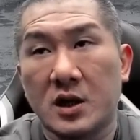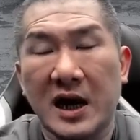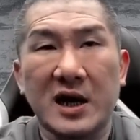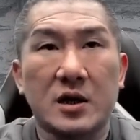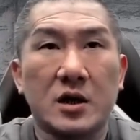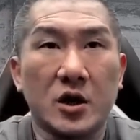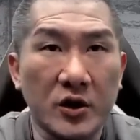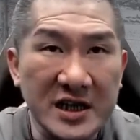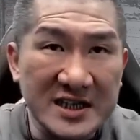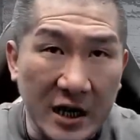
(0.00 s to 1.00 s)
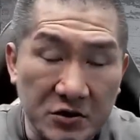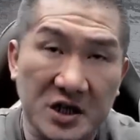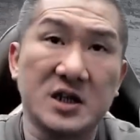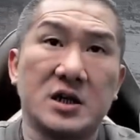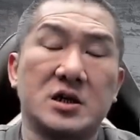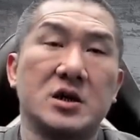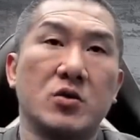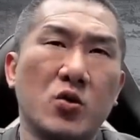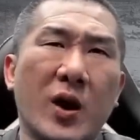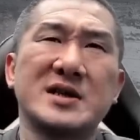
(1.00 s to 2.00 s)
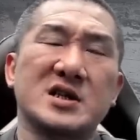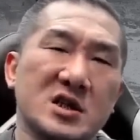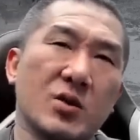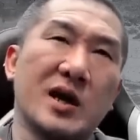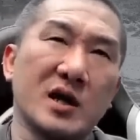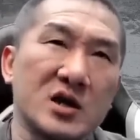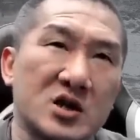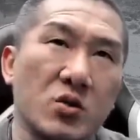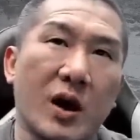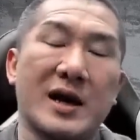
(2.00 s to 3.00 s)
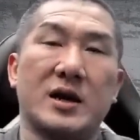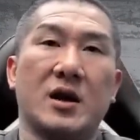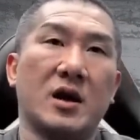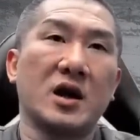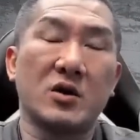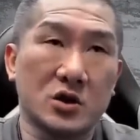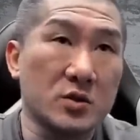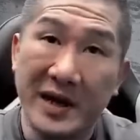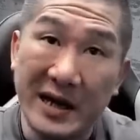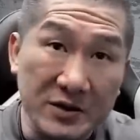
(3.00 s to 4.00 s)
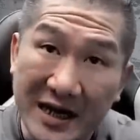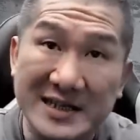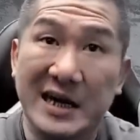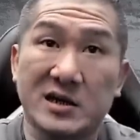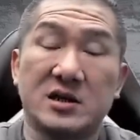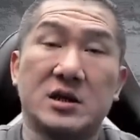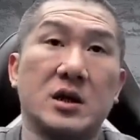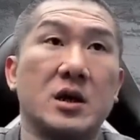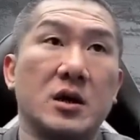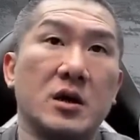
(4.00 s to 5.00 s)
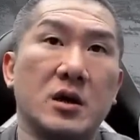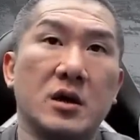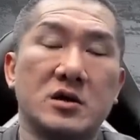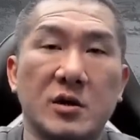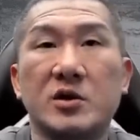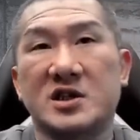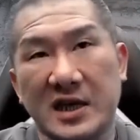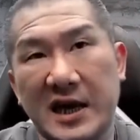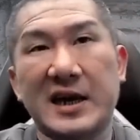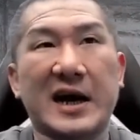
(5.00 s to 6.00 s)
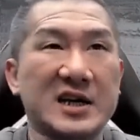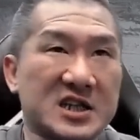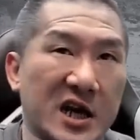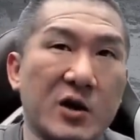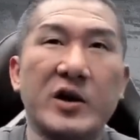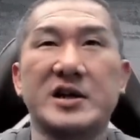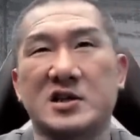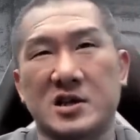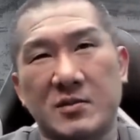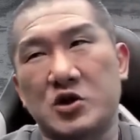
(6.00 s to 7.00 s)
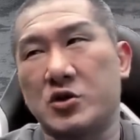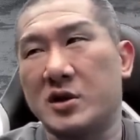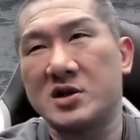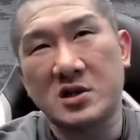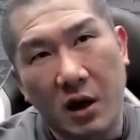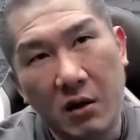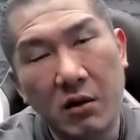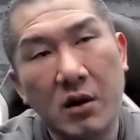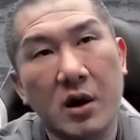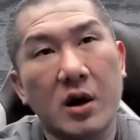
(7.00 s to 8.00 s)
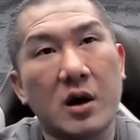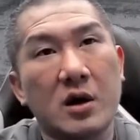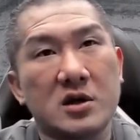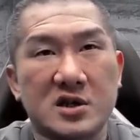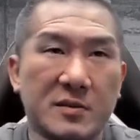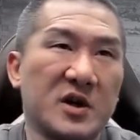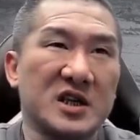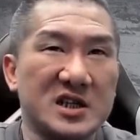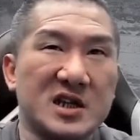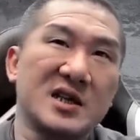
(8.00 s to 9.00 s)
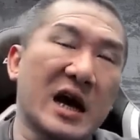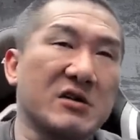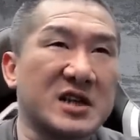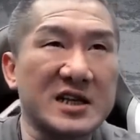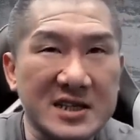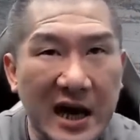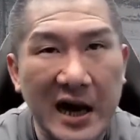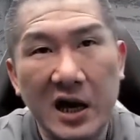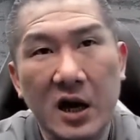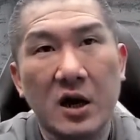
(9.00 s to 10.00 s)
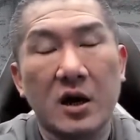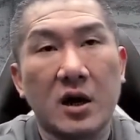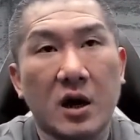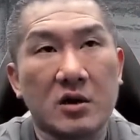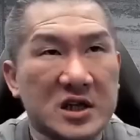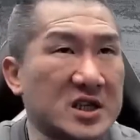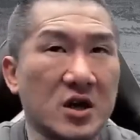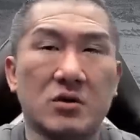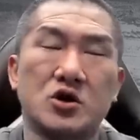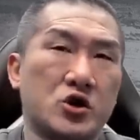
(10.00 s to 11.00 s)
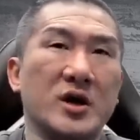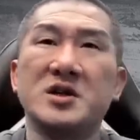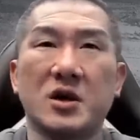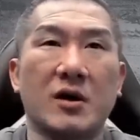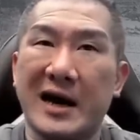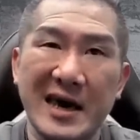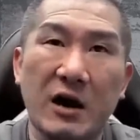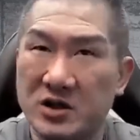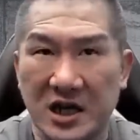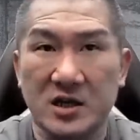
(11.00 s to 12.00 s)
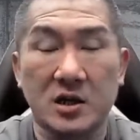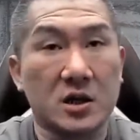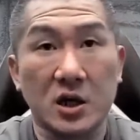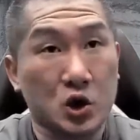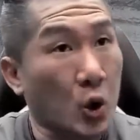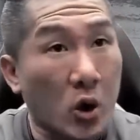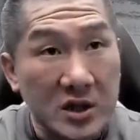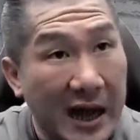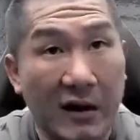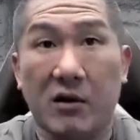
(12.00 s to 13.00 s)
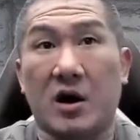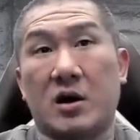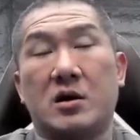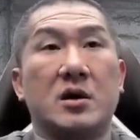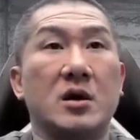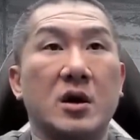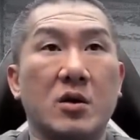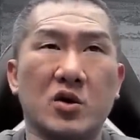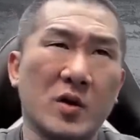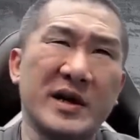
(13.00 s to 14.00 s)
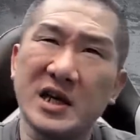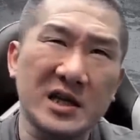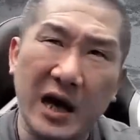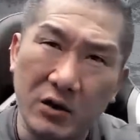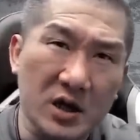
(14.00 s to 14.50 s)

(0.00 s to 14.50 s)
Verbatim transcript: 那有一些小金额的，五万、十万、二十万，那个我就没有再讲的。什么谁哪个协会的什么选手，什么以前到现在，哦，这种选手来要钱的，多到哦，我都没见到